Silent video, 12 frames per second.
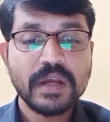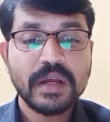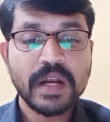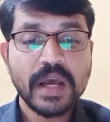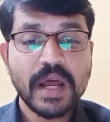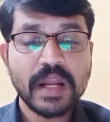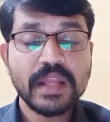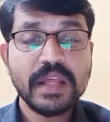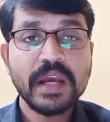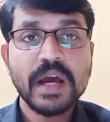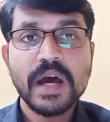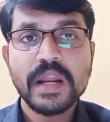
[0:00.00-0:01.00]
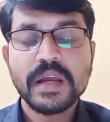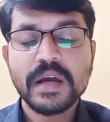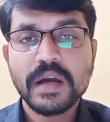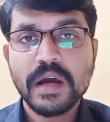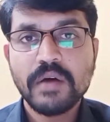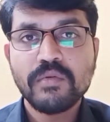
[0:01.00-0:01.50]
అంటే
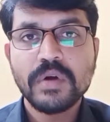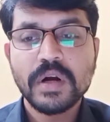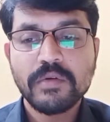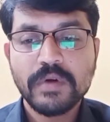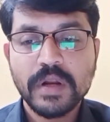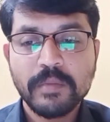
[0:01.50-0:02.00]
అనధికారికంగా ఉన్నటువంటి